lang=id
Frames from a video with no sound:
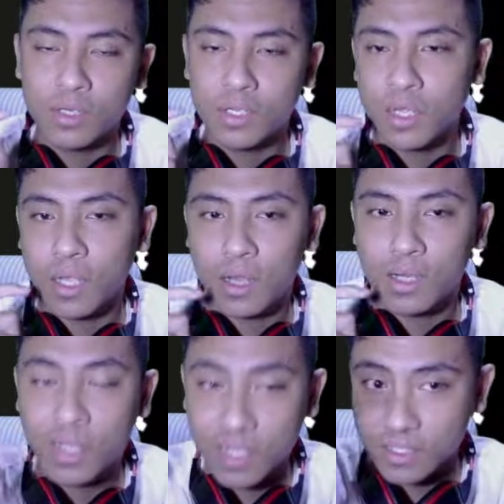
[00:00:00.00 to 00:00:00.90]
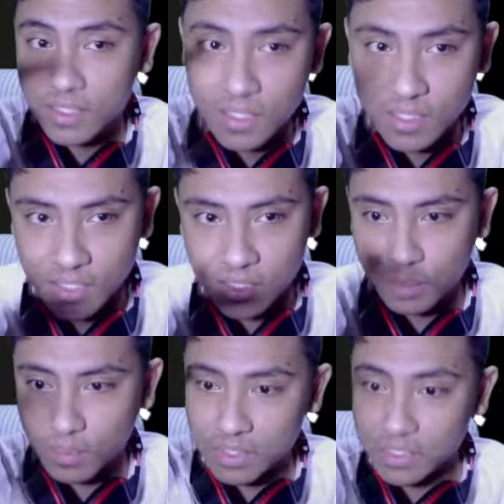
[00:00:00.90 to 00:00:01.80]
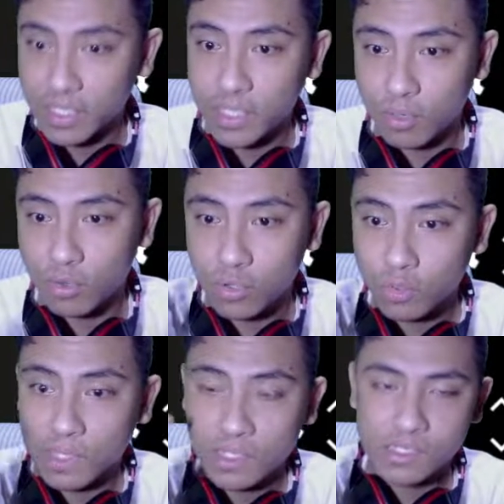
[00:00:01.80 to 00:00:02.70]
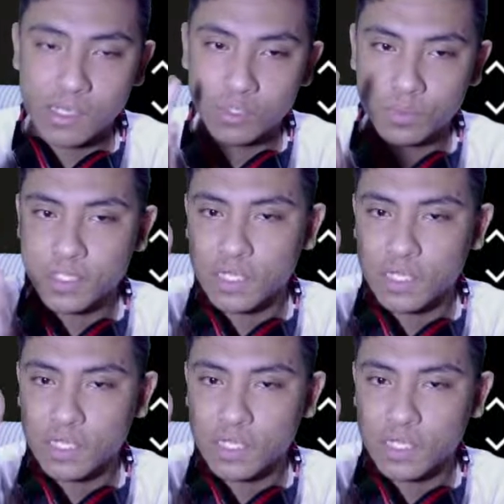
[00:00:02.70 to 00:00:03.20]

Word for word: dia dikejar-kejar sama Jackie otomatis 100%